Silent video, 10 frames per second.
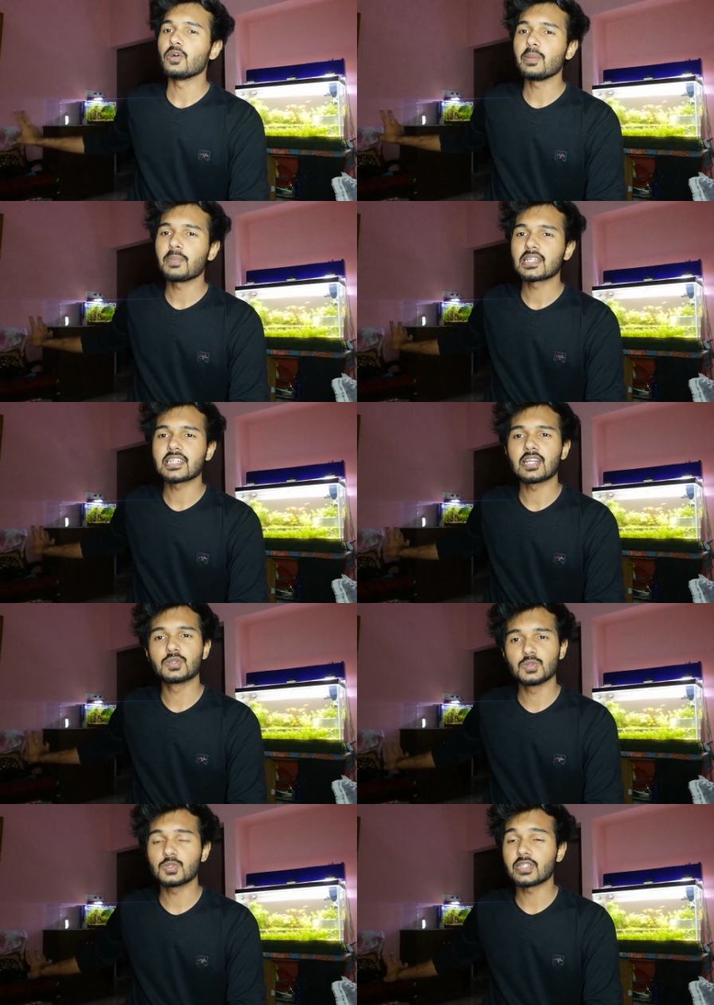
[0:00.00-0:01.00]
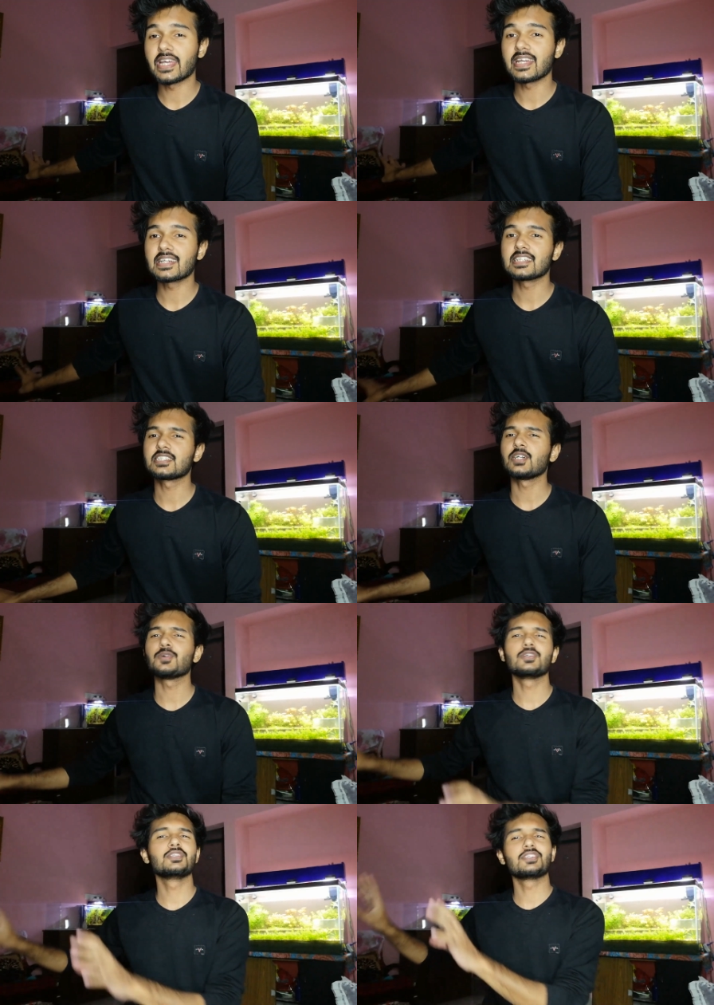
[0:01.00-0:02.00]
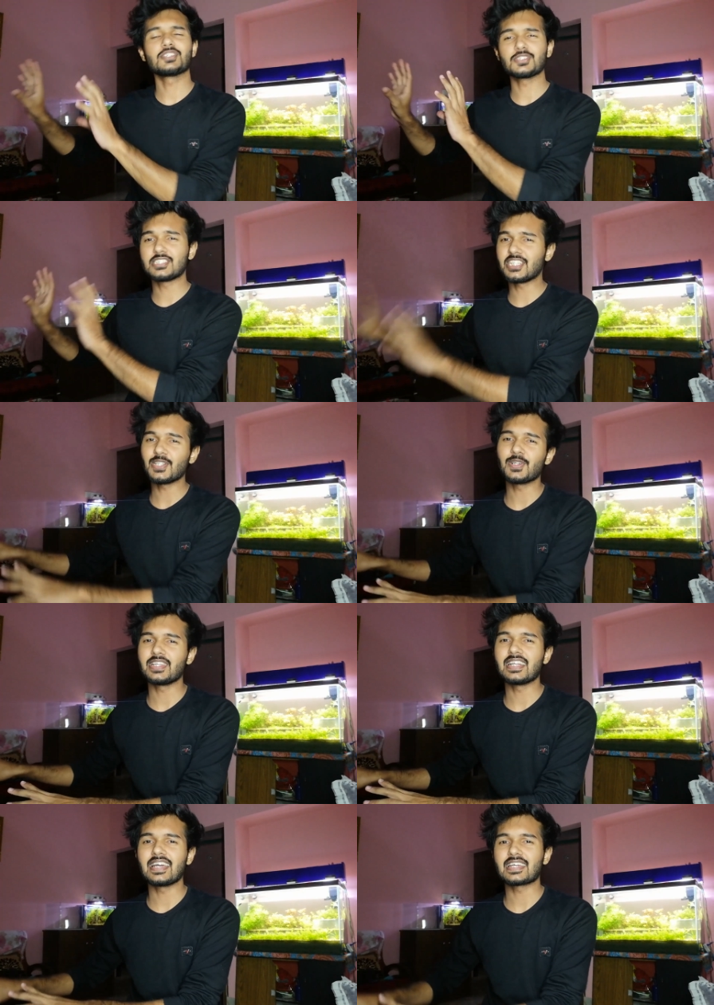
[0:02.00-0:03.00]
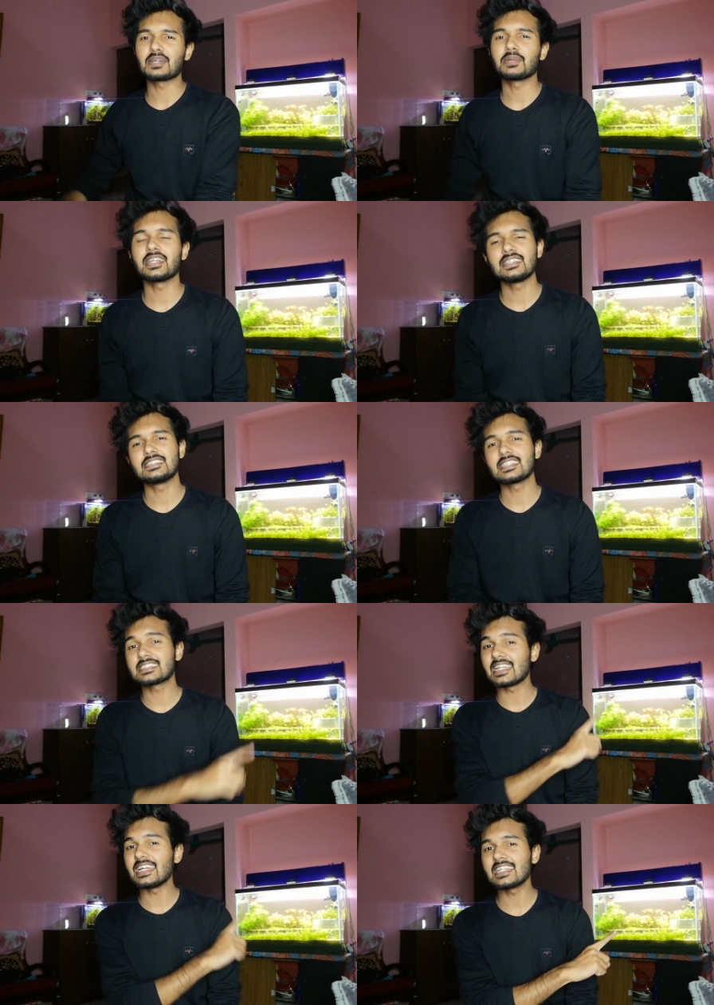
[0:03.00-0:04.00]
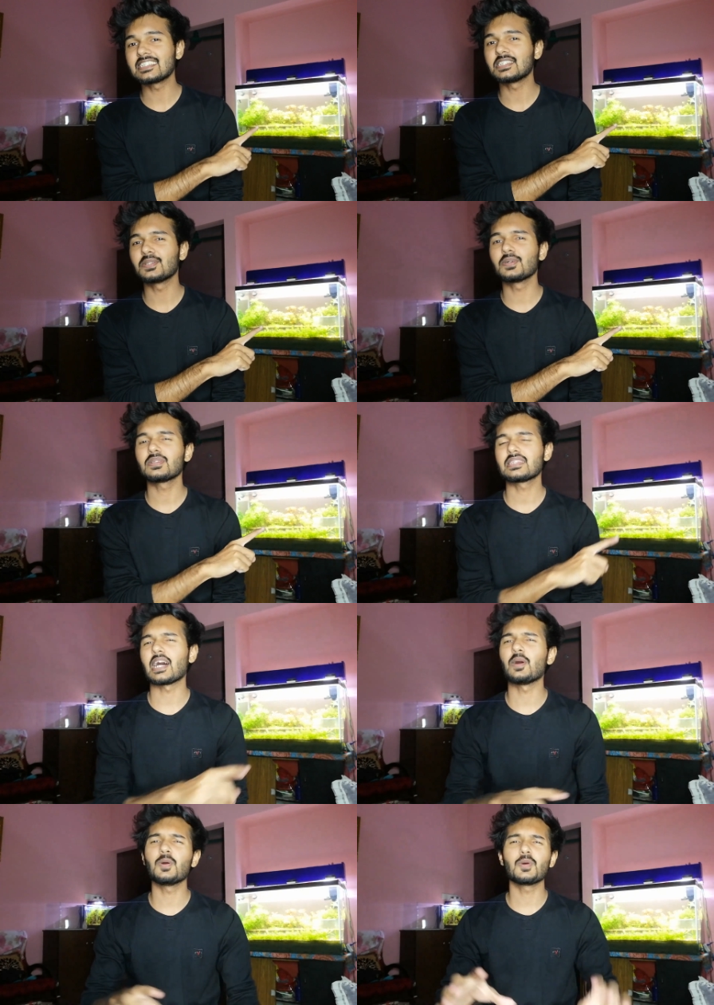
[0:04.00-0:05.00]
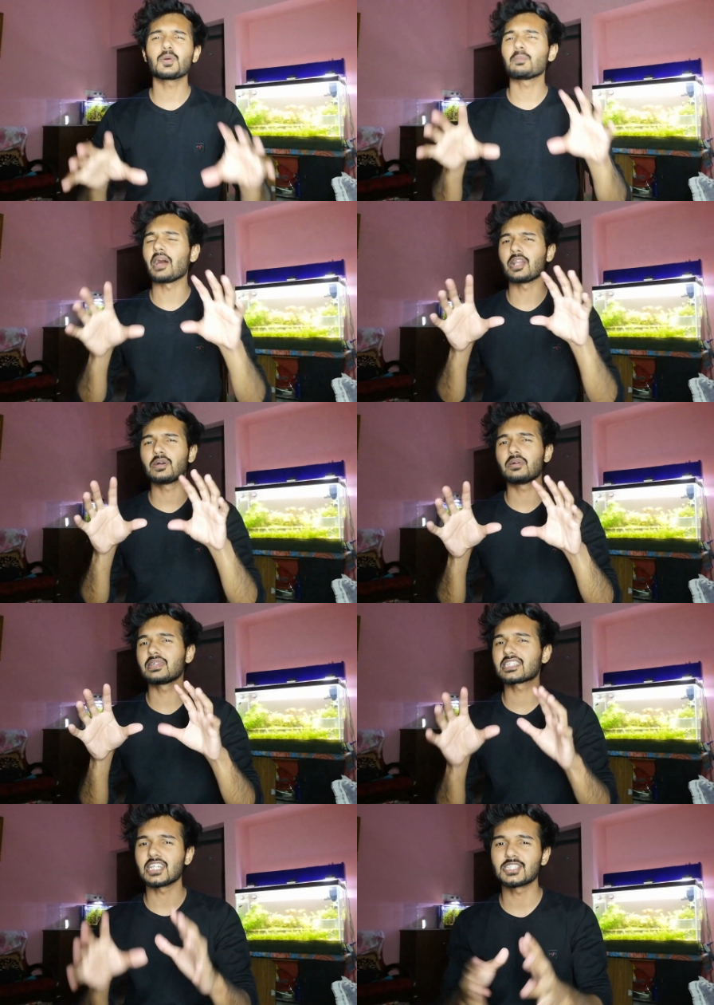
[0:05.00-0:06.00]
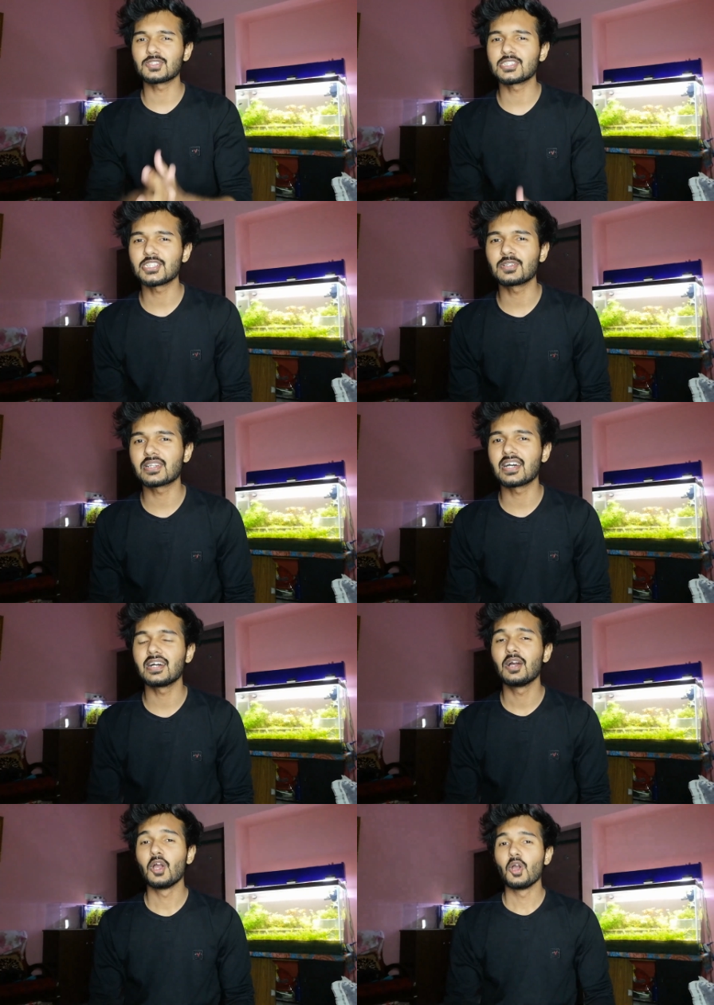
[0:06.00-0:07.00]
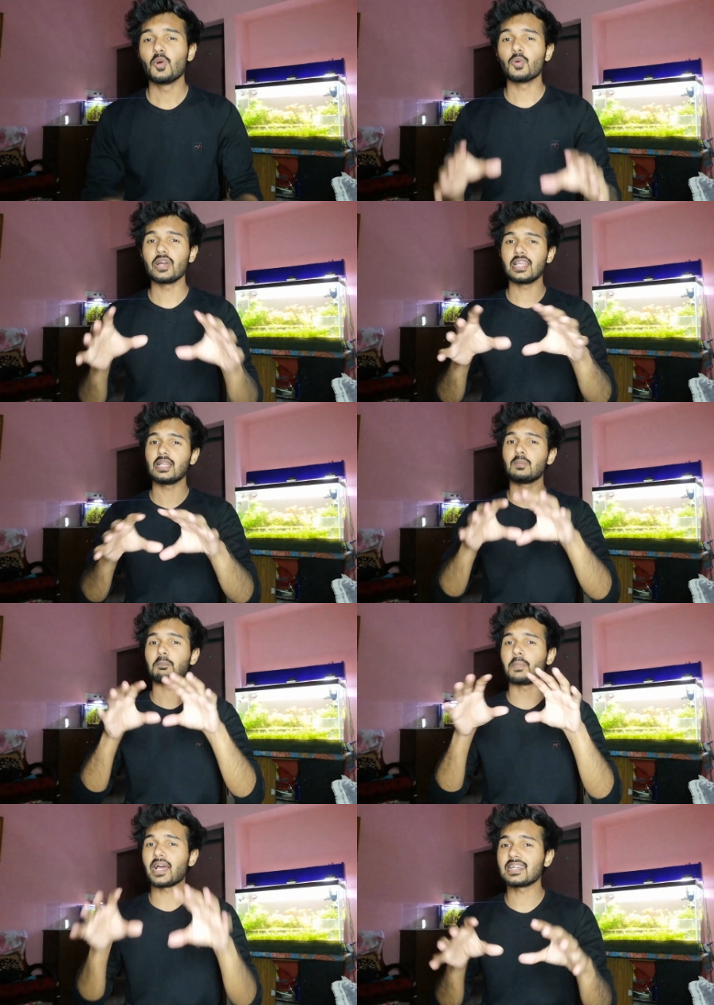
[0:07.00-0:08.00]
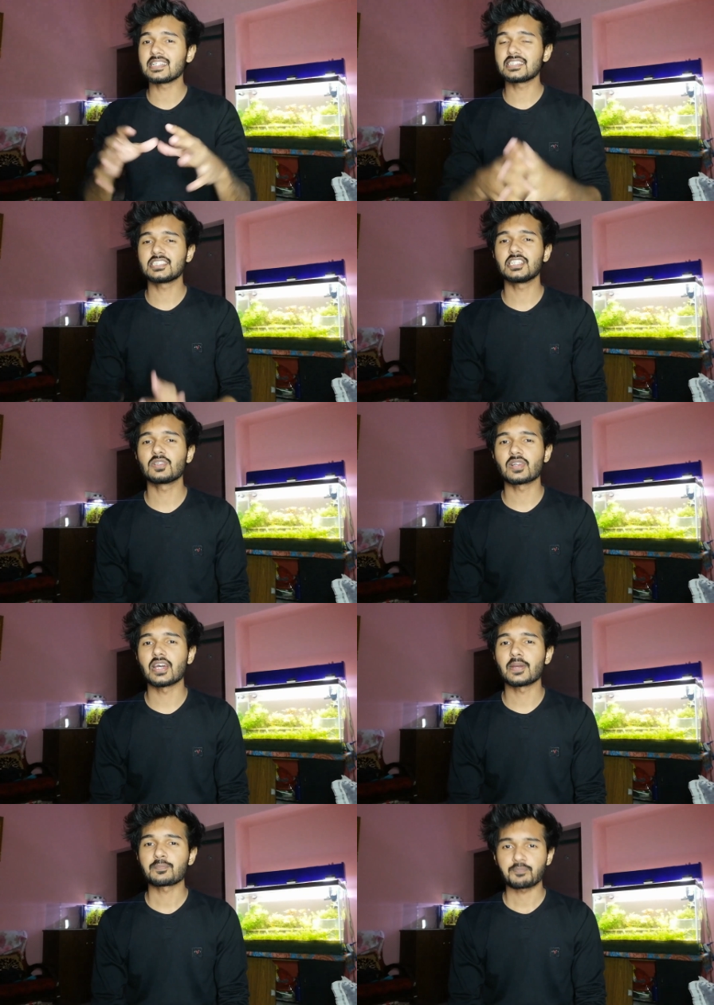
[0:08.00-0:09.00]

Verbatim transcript: ওই পাশে আরো দুটো ট্যাঙ্ক আছে ওই দুটো তো ছিলই না একেবারে জাস্ট এটা ছিল তাও ভালোভাবে সাজানো ছিল না ওয়েল প্ল্যান্টেড ছিল না